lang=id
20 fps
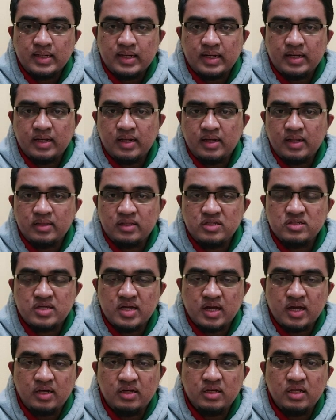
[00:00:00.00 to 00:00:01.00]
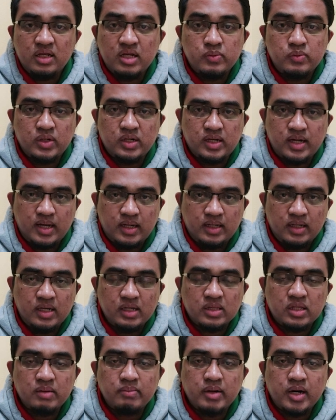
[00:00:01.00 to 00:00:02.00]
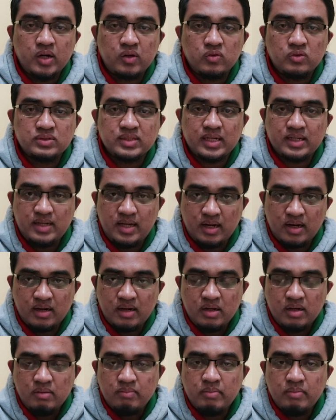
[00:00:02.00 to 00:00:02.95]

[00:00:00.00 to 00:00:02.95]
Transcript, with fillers: Karena nanti jangan di kemudian hari kita baru sadar